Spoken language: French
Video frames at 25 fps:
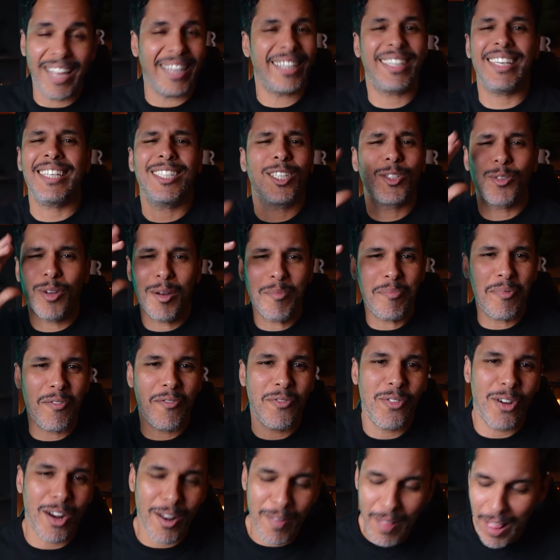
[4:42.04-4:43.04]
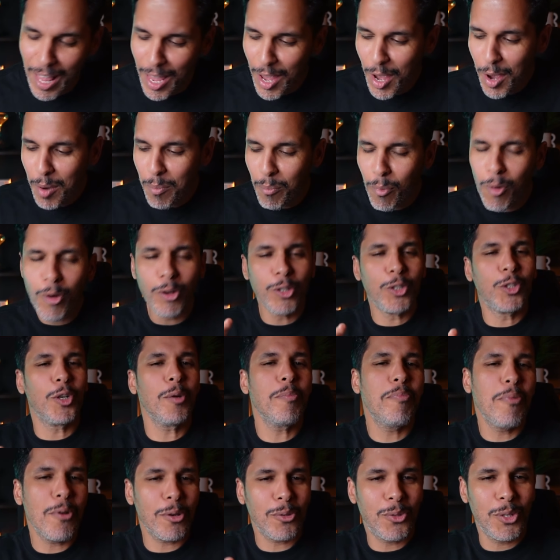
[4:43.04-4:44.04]
La question un peu folle. Bon, je
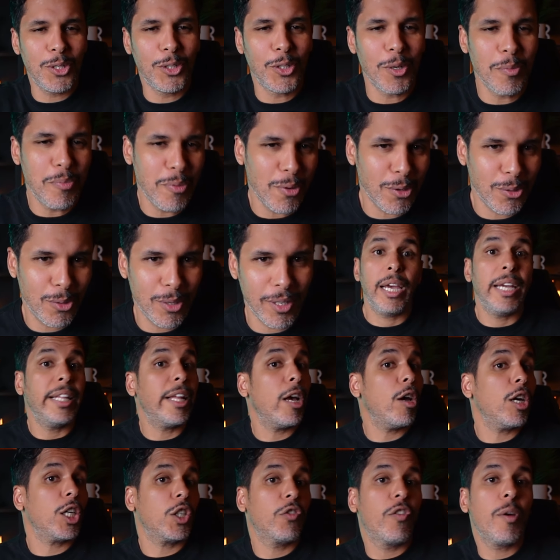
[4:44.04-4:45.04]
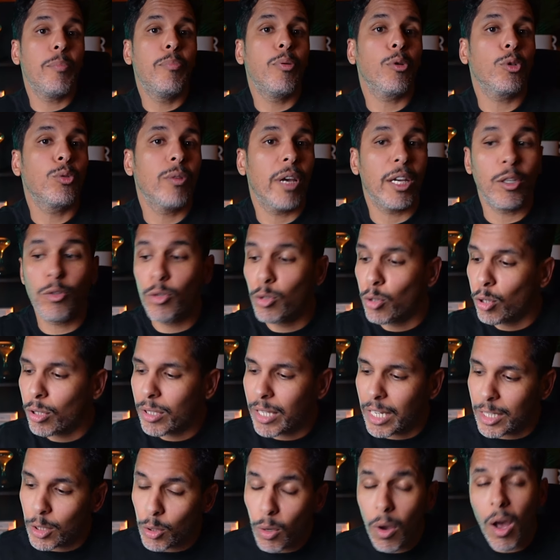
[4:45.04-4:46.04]
poursuis, je poursuis. Et d'ailleurs, je vais poursuivre avec une autre
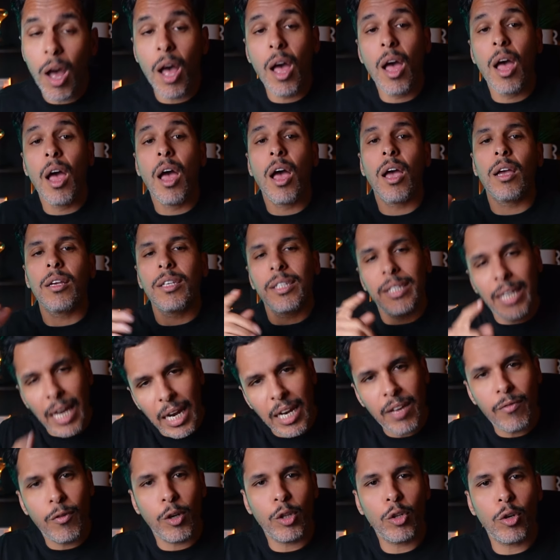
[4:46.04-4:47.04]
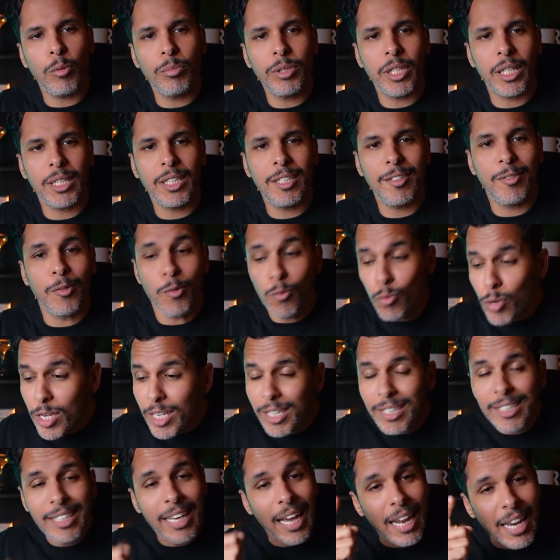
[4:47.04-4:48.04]
question quel est votre objectif
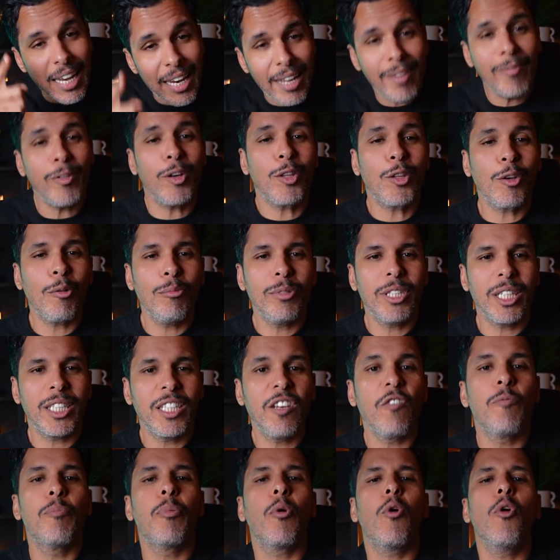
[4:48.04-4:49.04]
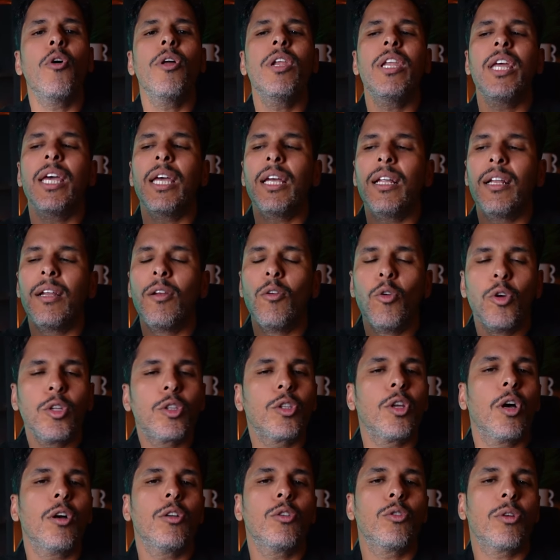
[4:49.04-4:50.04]
Oui, quel est votre objectif Prenez le
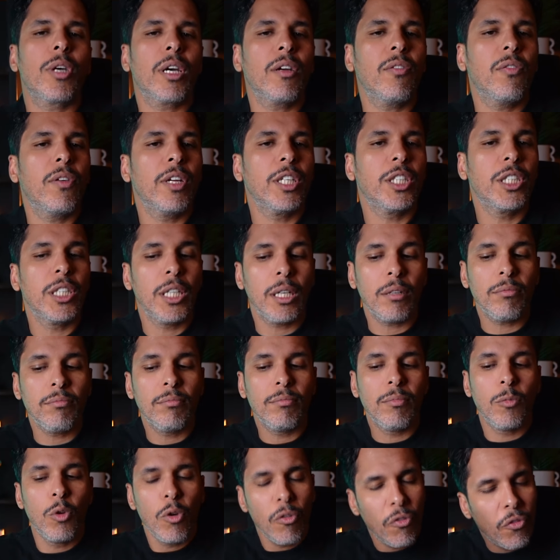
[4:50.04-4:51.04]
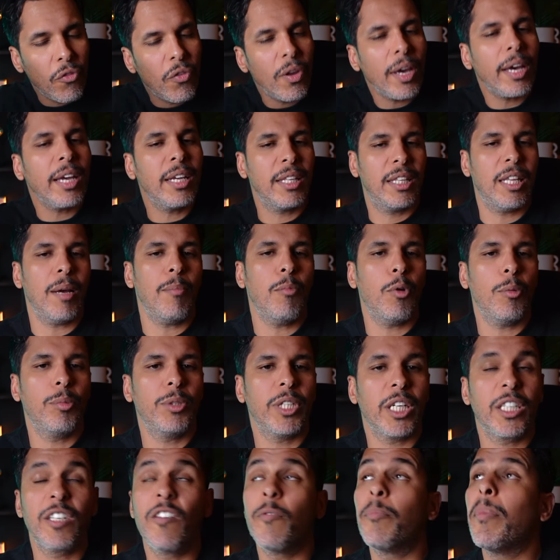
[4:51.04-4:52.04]
temps de réfléchir, le véritable
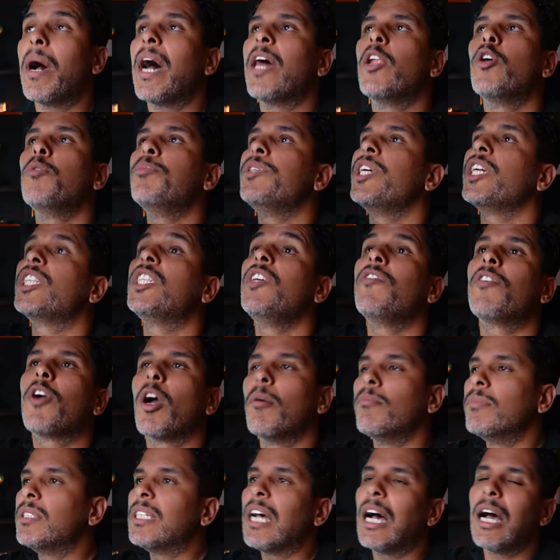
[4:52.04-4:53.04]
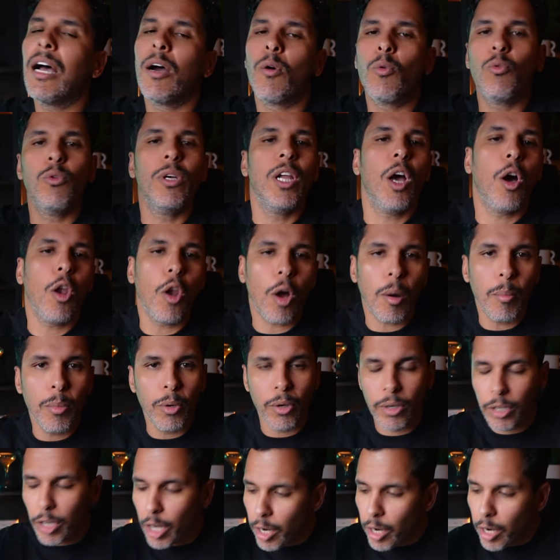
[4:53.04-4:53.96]
objectif, pas un objectif comme ça, rouler en lambeau.